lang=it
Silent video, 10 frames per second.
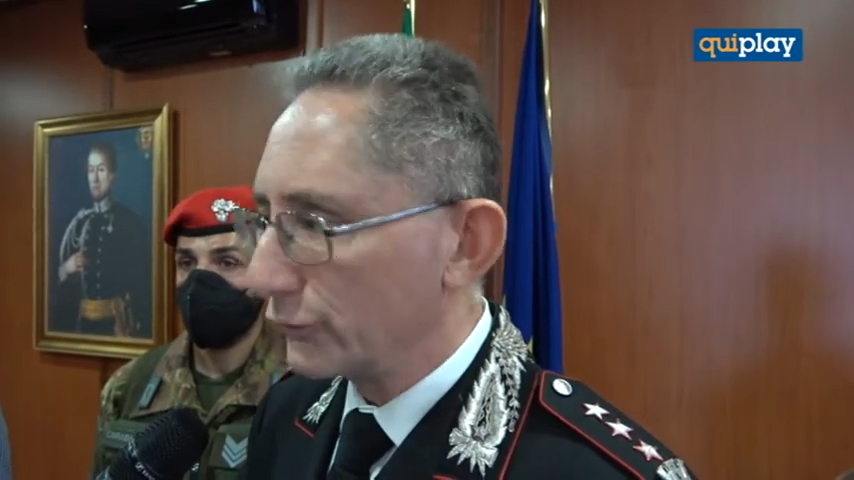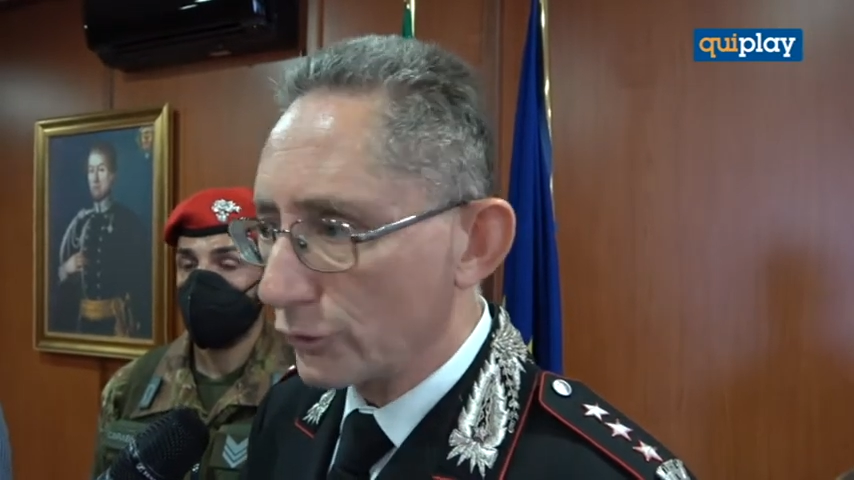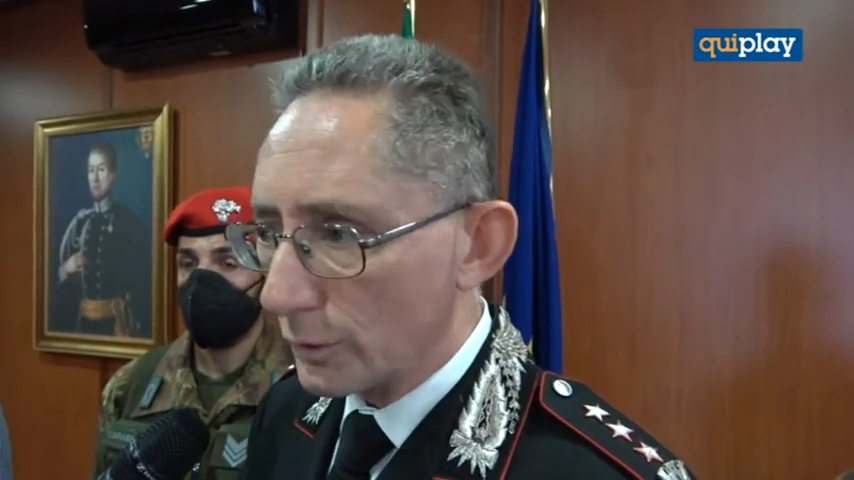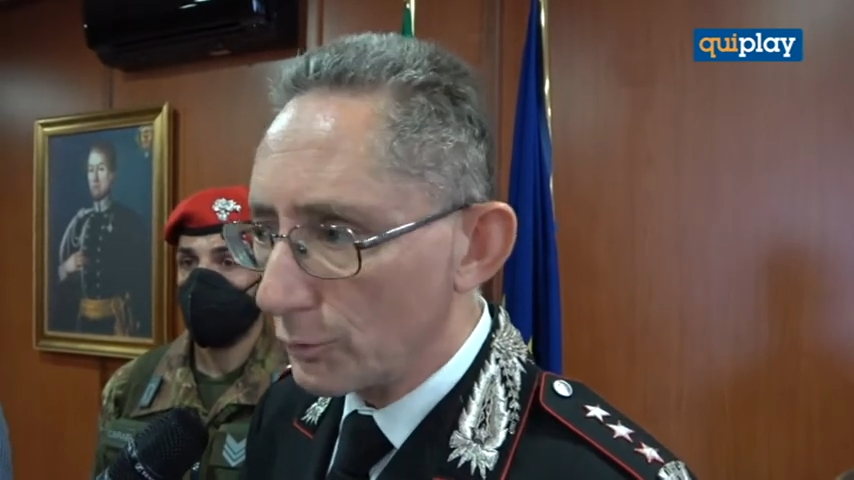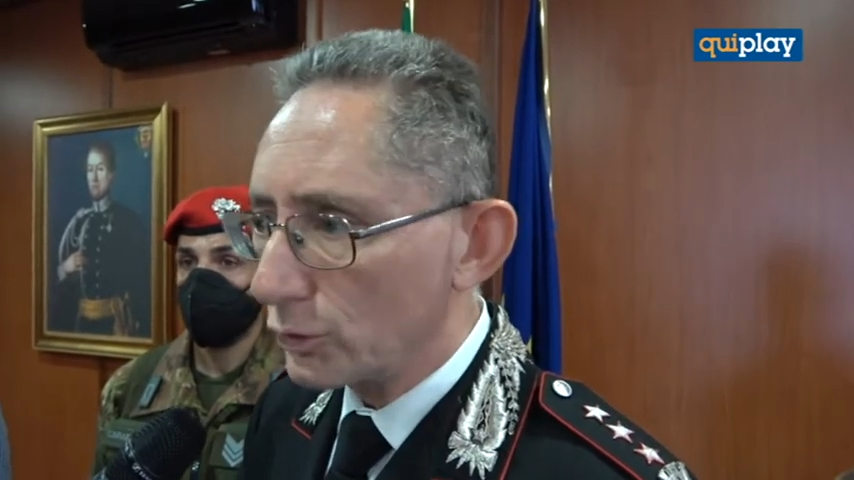che
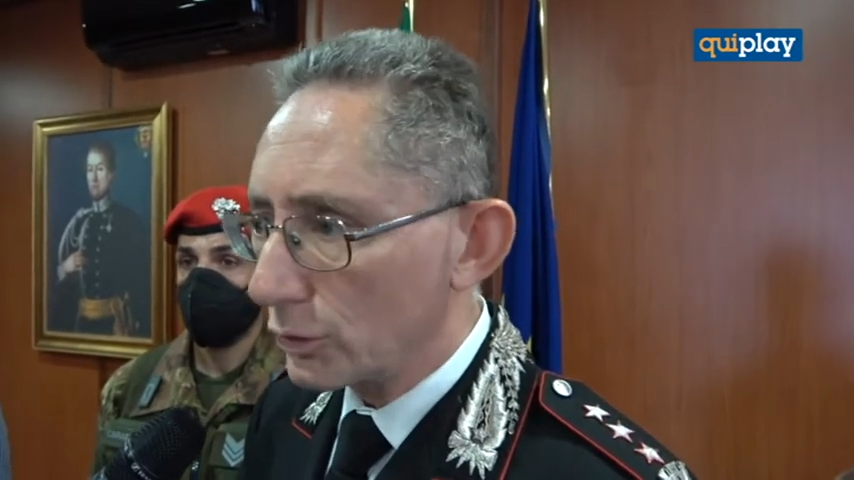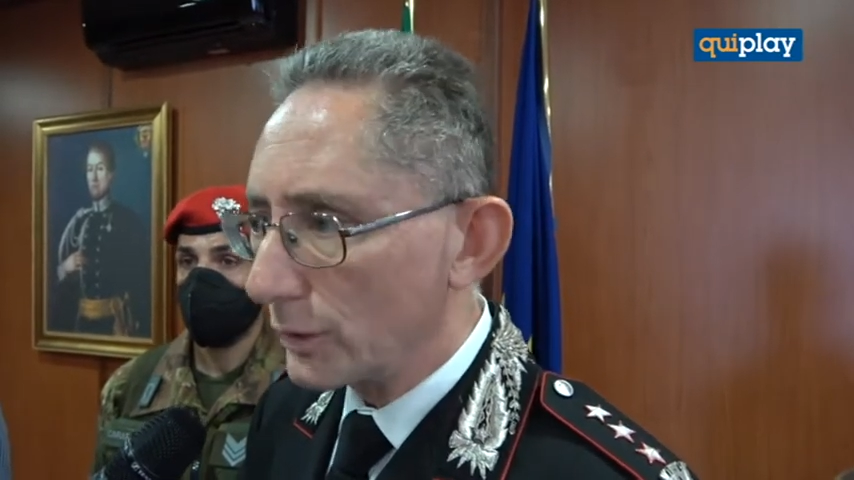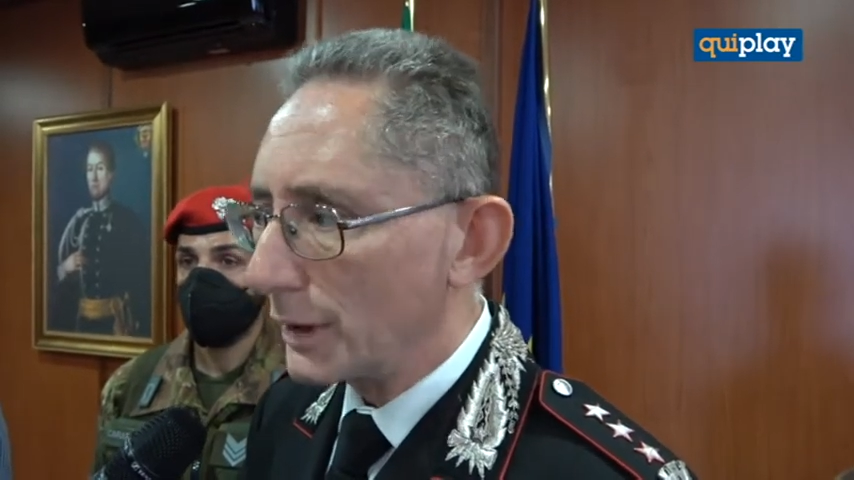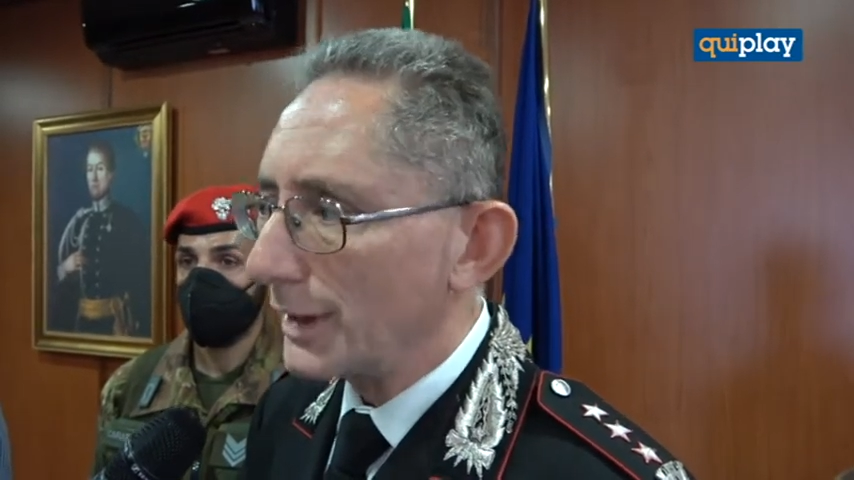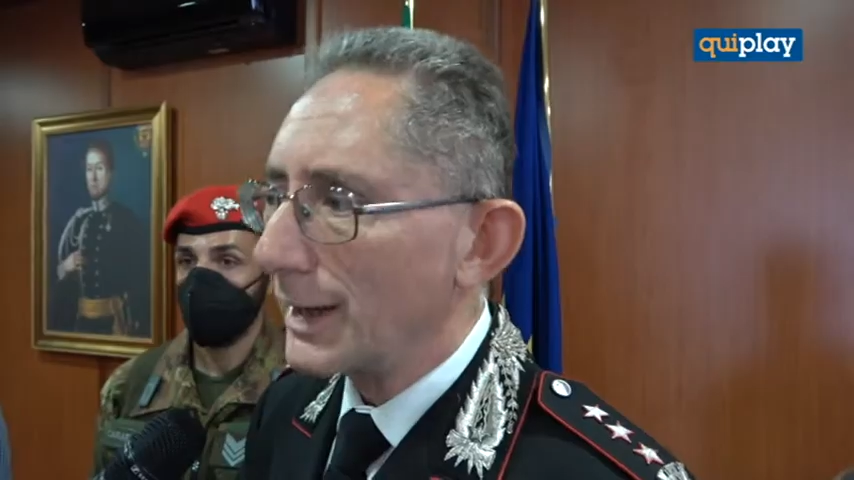sono
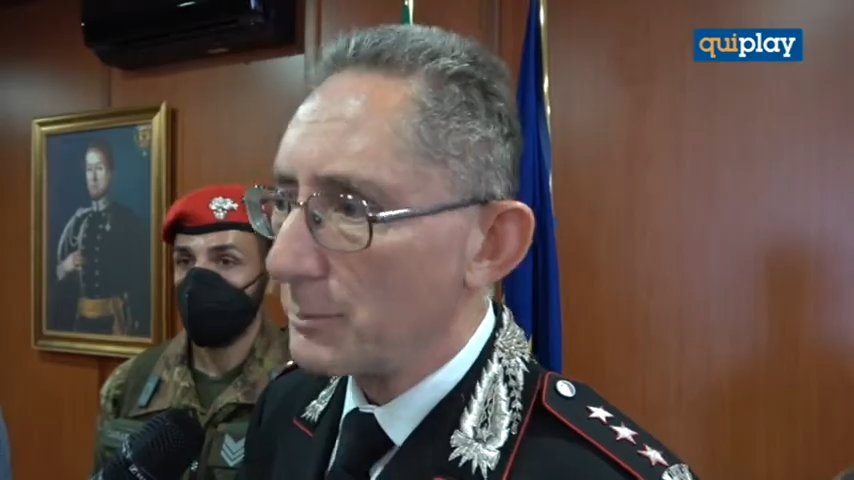appunto quelle della